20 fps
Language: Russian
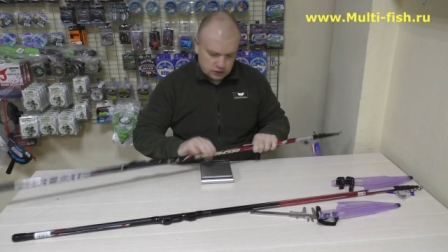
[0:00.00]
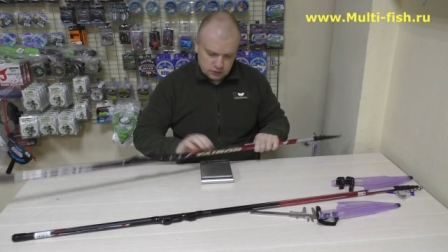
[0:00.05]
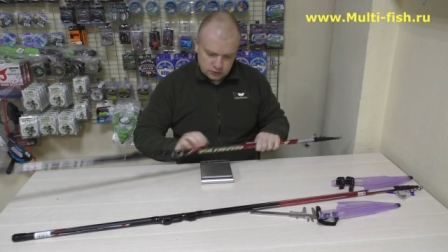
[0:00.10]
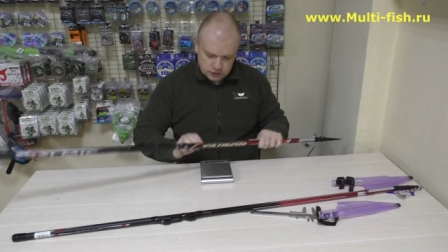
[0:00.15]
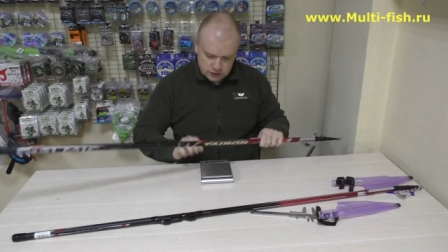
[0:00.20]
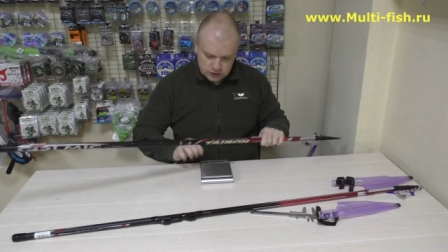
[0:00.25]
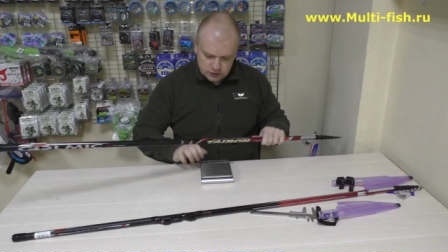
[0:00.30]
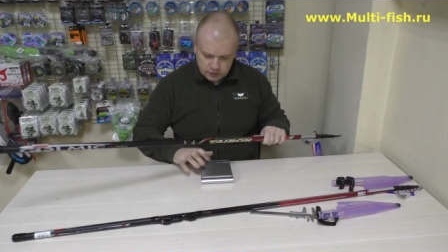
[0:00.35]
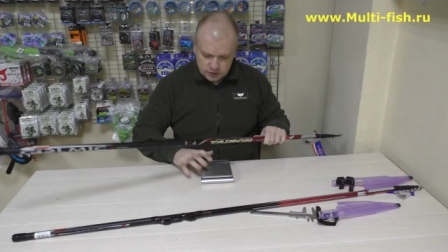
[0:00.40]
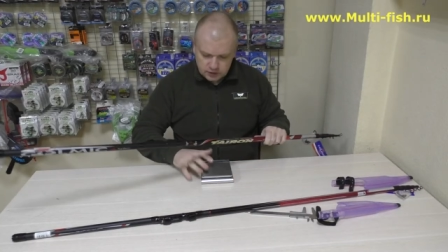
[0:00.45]
но,
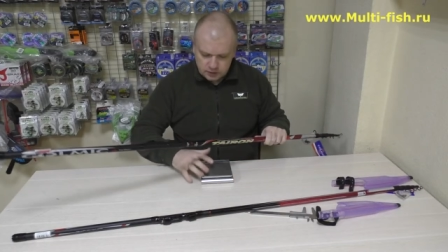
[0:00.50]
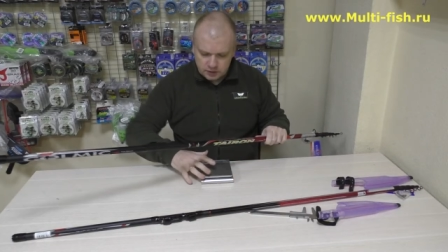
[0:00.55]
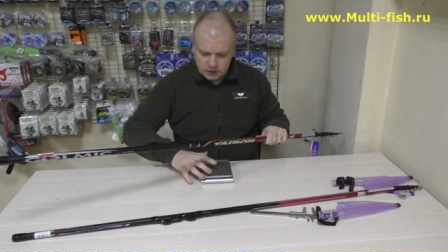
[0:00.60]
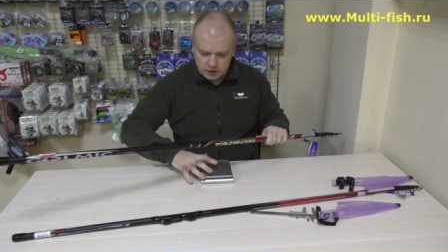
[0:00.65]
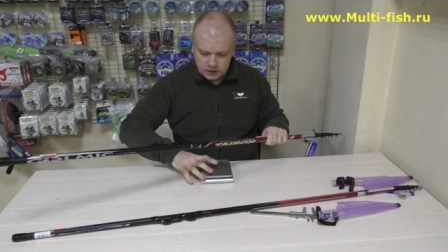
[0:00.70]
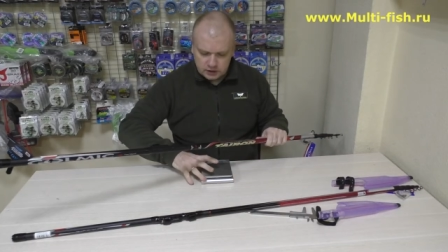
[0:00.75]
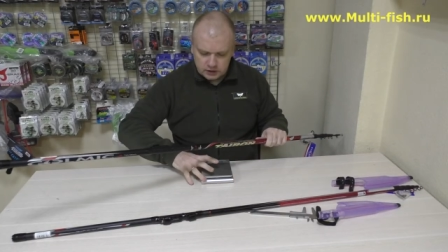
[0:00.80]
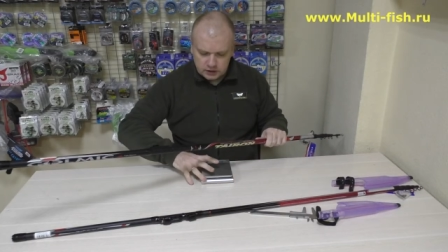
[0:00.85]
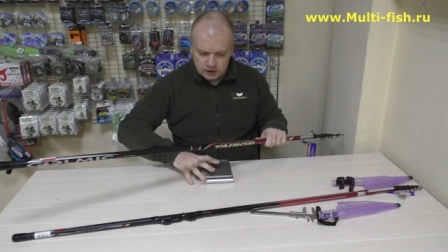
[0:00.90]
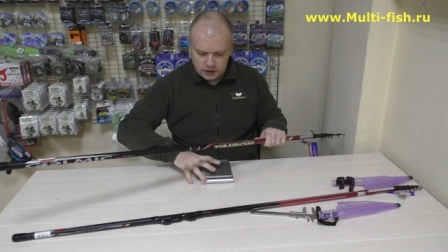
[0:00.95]
тем не
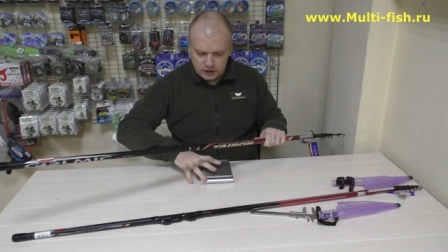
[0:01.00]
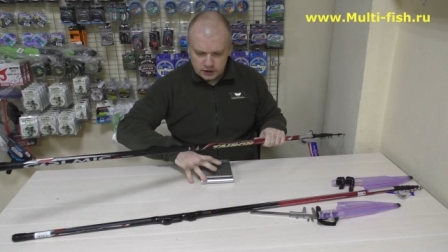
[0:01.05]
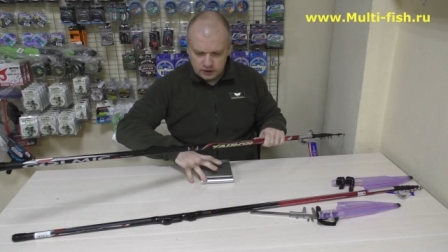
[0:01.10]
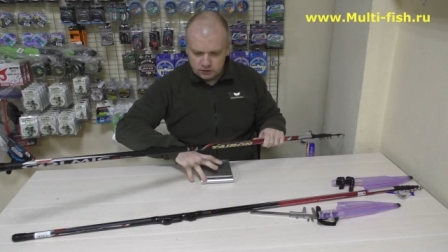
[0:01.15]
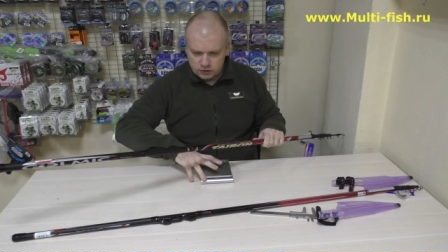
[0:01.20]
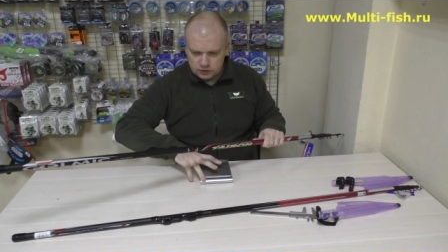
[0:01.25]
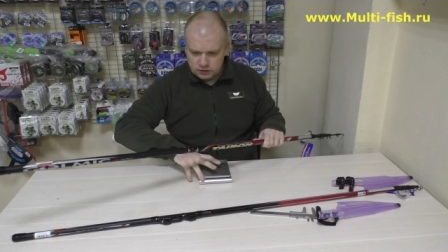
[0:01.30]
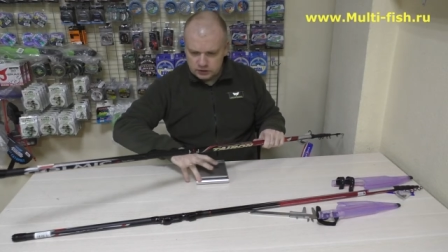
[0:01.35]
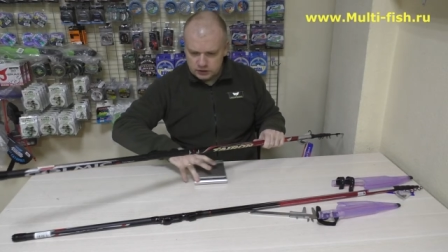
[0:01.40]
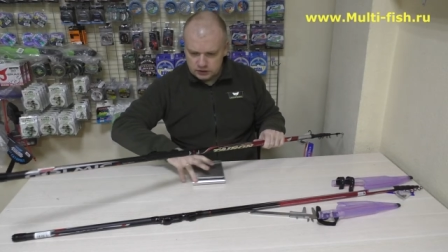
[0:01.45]
менее, для
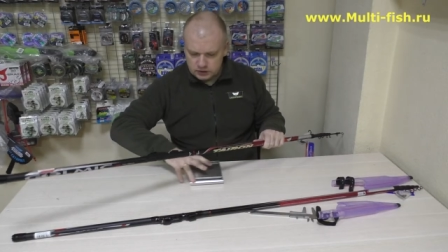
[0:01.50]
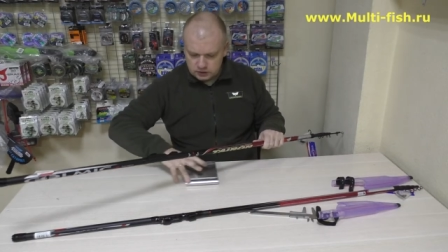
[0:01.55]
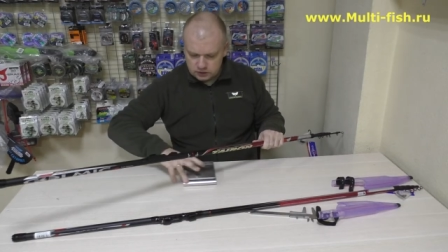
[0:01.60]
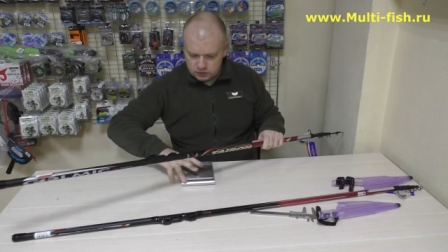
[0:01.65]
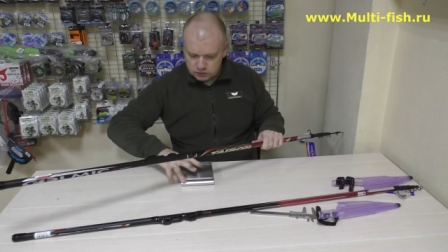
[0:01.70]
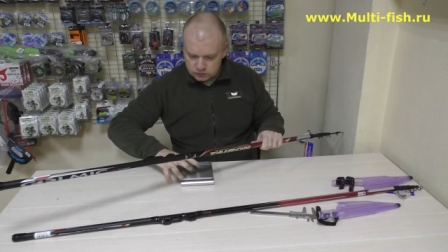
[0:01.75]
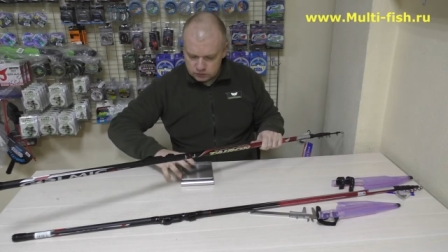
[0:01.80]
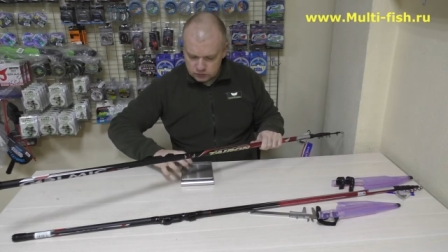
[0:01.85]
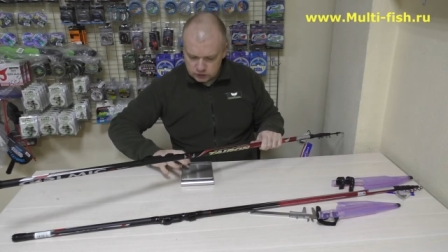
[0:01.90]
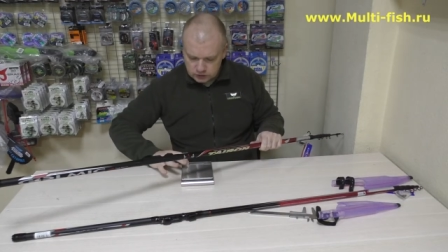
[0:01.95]
кого-то это
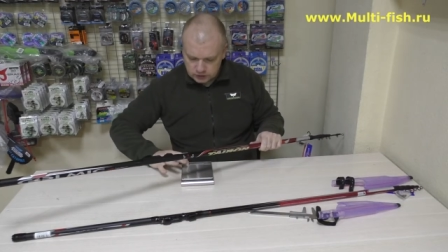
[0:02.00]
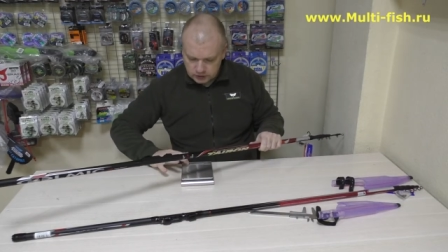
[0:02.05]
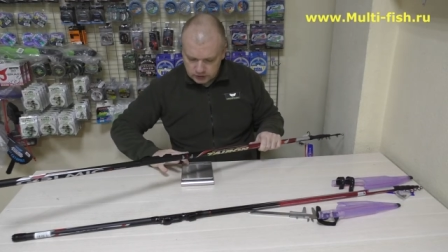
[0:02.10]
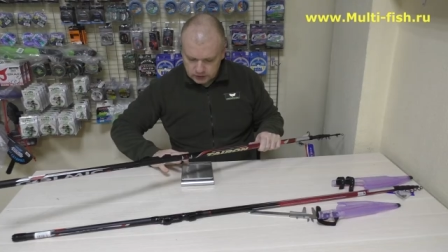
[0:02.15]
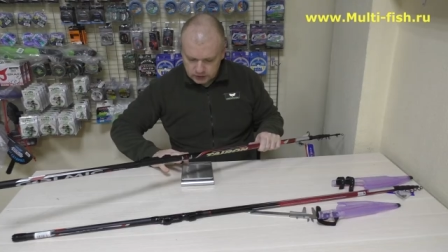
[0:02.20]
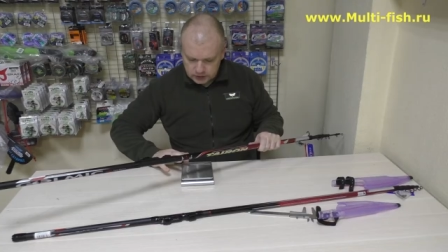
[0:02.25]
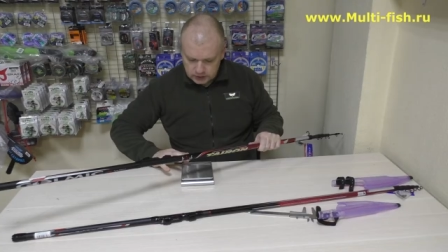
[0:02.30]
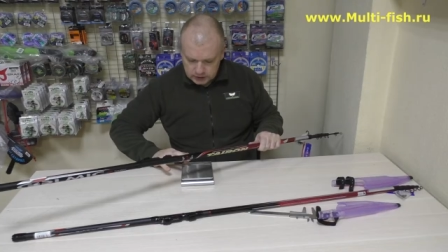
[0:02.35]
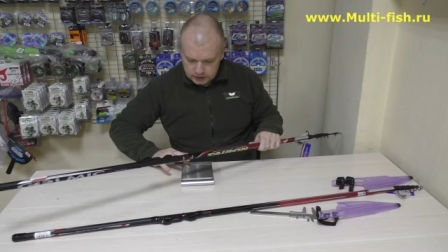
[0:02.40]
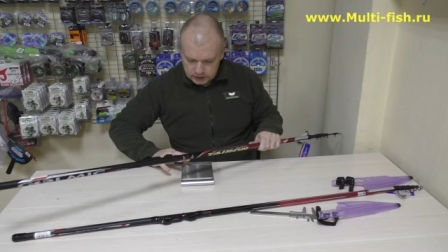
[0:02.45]
нужно.
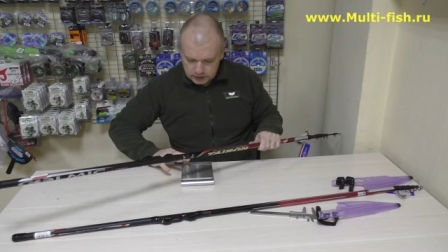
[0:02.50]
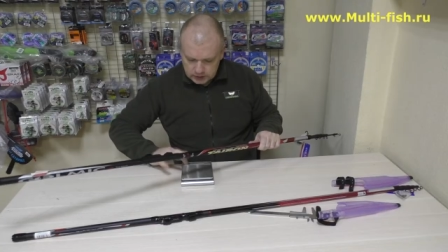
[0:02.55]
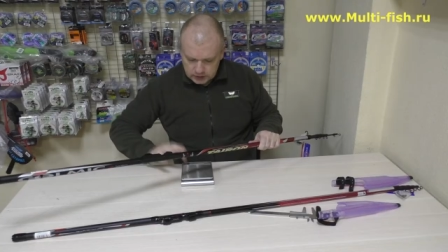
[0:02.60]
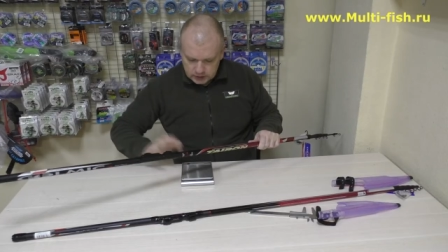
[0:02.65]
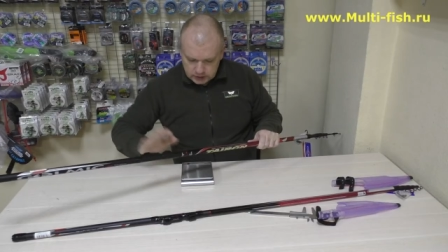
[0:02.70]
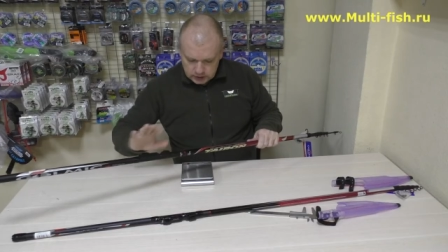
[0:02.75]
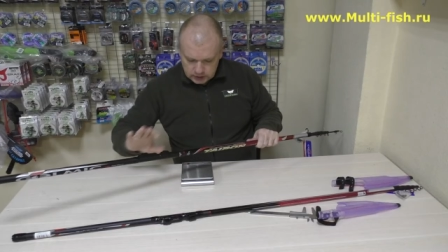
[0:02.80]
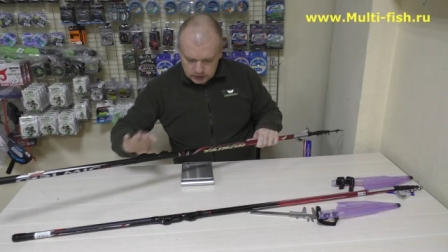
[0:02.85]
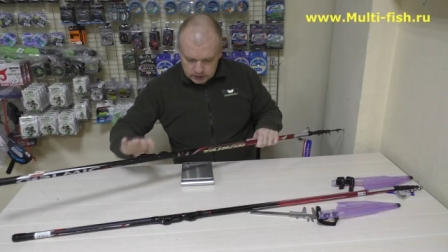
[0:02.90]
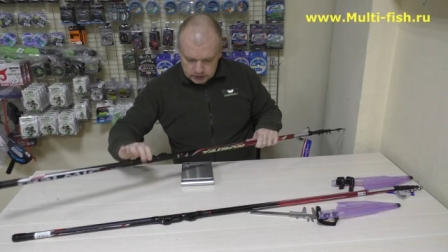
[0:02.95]

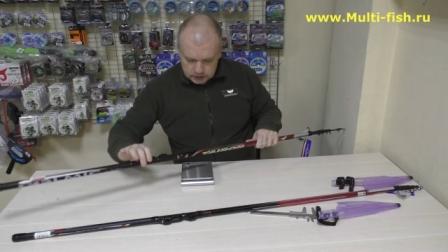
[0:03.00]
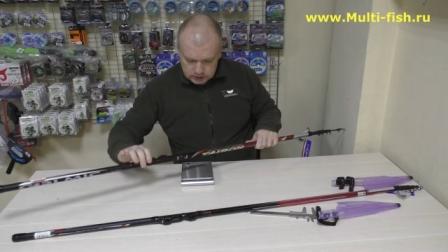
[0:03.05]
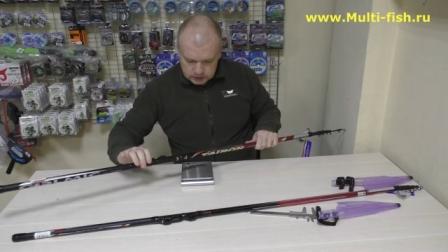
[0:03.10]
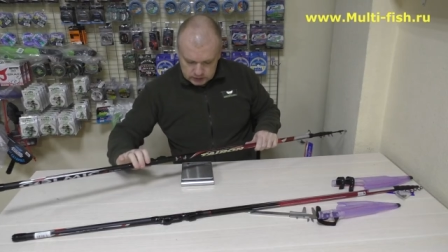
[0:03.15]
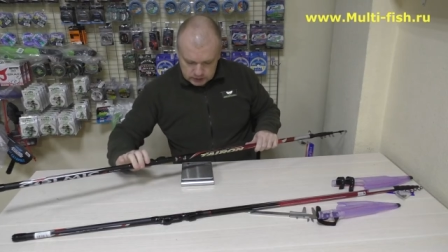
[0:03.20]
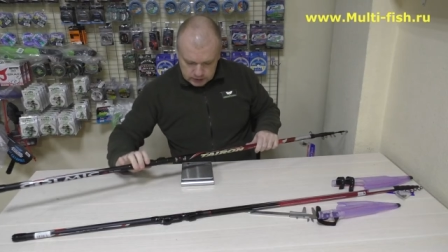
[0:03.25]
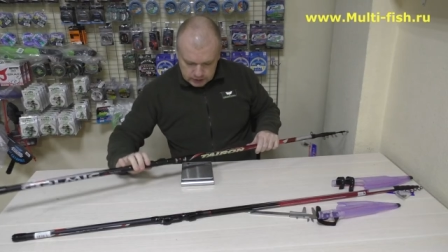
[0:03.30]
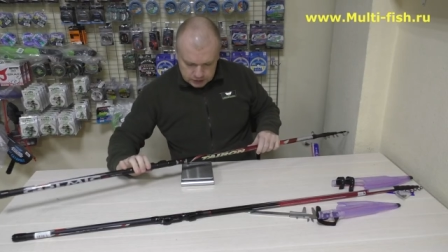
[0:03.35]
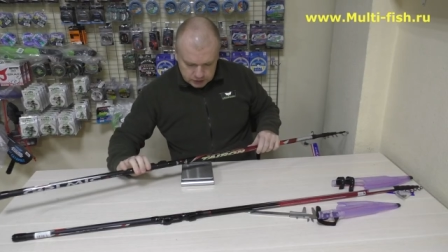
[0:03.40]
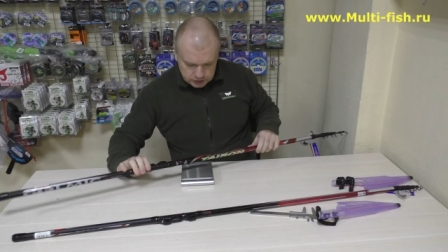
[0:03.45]

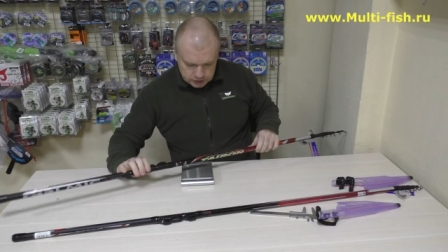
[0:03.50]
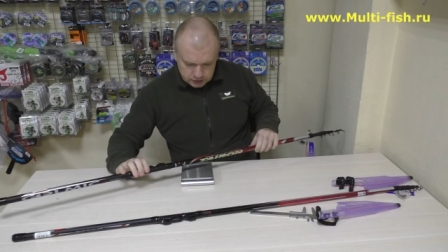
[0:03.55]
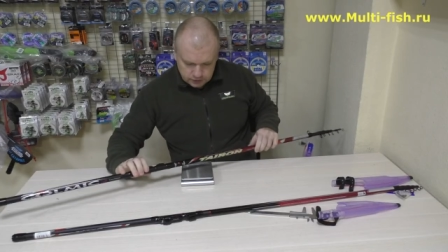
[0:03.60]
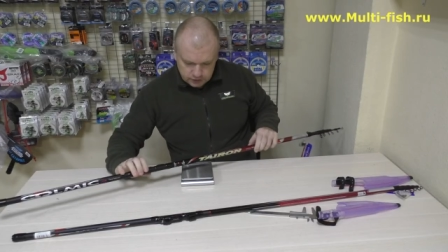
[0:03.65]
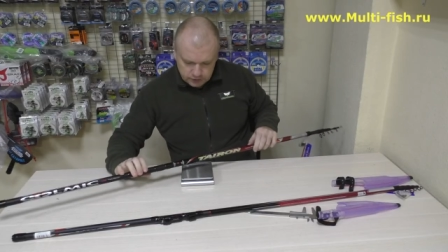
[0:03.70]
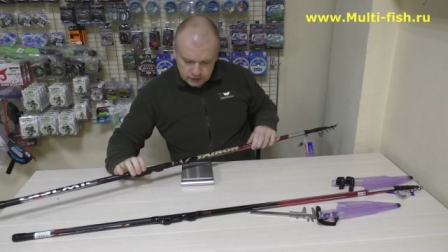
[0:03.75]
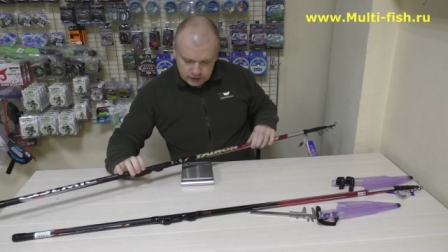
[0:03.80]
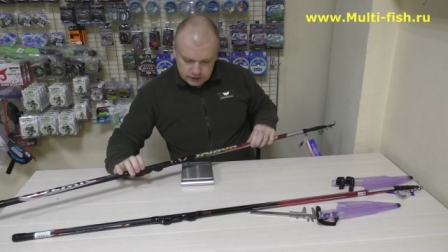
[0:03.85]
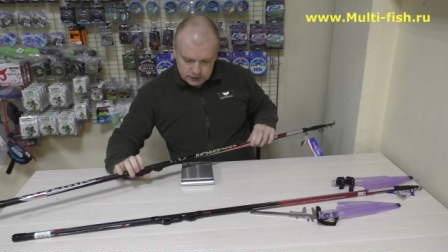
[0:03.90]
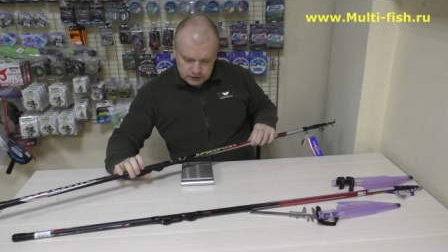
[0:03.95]
Значит,
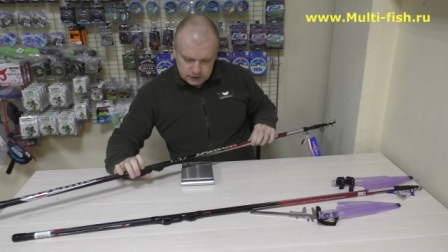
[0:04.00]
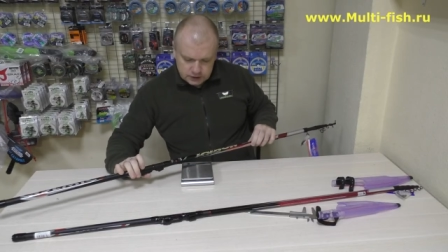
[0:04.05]
вес